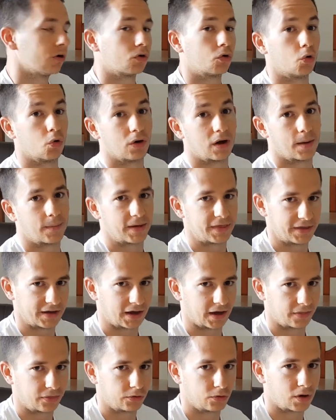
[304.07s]
con la
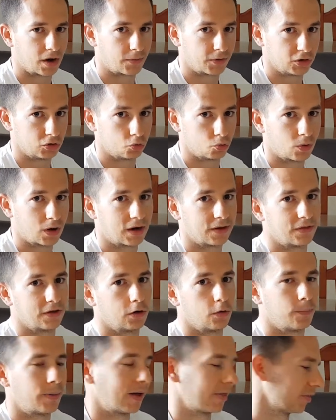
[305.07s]
medicación habitual de
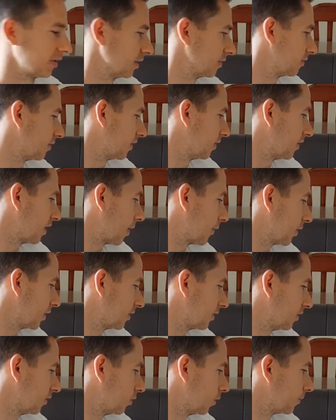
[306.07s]
los pacientes
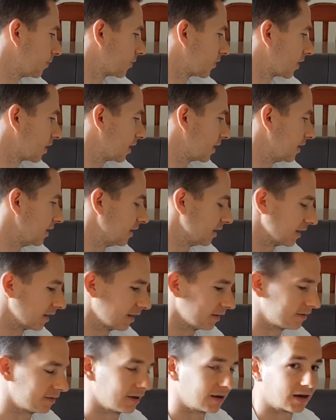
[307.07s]
diabéticos. Y
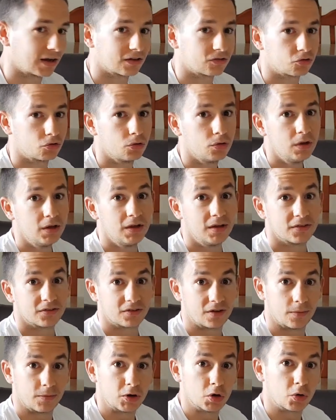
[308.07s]
en este caso
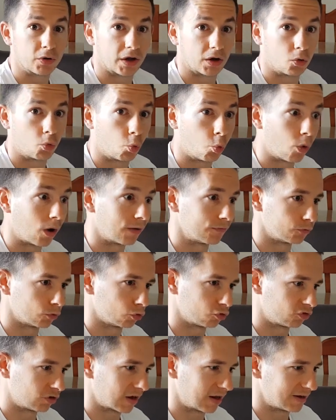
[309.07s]
se vio que
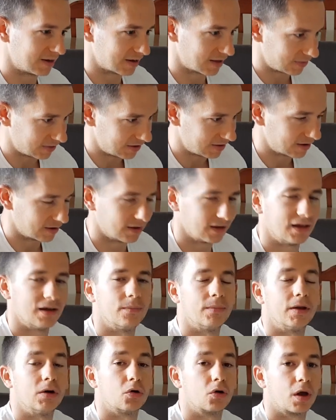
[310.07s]
cuando se añadía
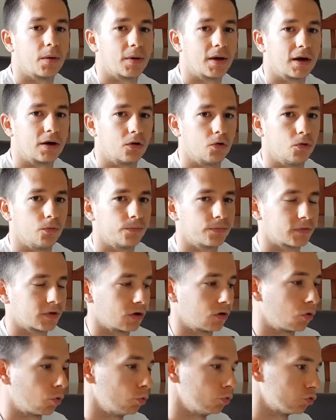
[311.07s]
el melón amargo
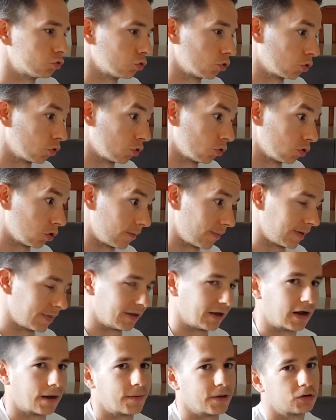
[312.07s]
junto con los
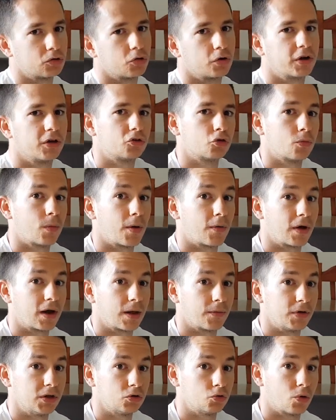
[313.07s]
medicamentos que tomaban
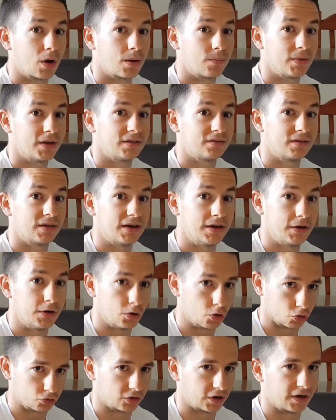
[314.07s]
habitualmente,
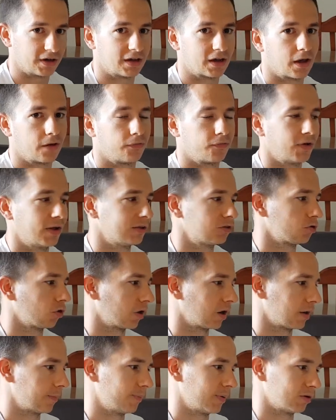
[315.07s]
no tenía efecto
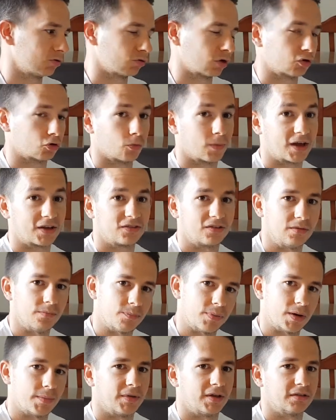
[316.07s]
respecto a tomar
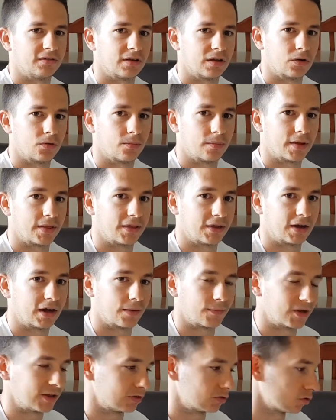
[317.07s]
simplemente los
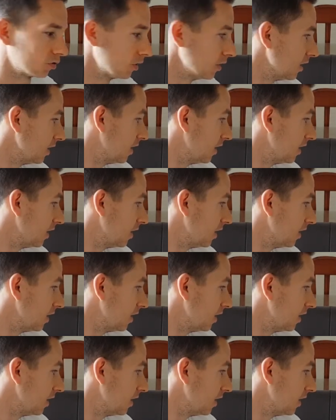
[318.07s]
medicamentos.